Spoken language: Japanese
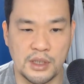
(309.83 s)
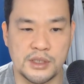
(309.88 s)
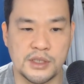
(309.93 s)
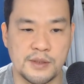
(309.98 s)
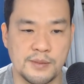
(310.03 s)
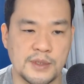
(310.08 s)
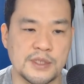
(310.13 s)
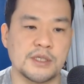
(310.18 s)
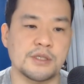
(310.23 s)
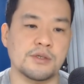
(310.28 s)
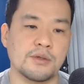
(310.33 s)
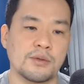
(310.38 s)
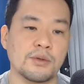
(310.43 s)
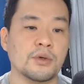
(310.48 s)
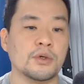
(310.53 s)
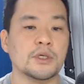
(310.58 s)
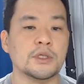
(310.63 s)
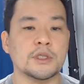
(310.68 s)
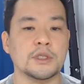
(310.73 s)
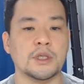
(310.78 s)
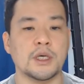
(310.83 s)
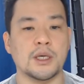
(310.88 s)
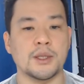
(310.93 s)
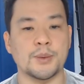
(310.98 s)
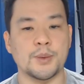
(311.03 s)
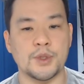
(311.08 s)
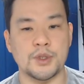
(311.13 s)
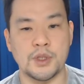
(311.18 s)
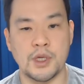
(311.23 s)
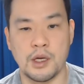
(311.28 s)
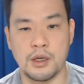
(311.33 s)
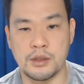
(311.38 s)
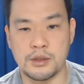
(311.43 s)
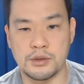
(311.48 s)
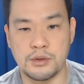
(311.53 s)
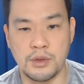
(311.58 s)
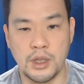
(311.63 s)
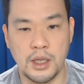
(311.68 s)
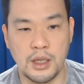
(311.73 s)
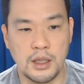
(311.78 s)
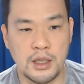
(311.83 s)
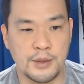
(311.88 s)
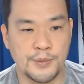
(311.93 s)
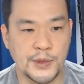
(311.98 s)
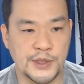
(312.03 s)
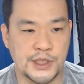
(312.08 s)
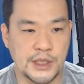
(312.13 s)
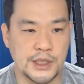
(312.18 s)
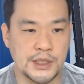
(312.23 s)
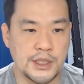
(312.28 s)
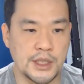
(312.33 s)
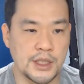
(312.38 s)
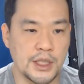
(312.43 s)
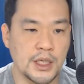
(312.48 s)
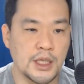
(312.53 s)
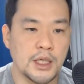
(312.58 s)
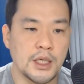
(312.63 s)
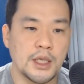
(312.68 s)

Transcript: すいません。ちょっと、あの、僕がちょっと変換間違いしてて。